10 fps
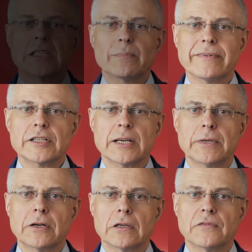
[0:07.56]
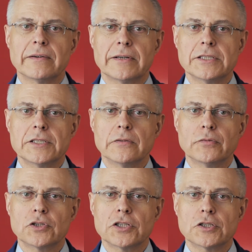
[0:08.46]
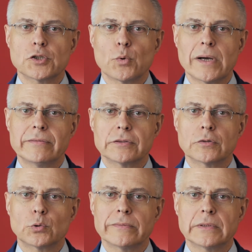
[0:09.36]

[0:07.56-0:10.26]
Zapraszam na konferencję Fujitsu World Tour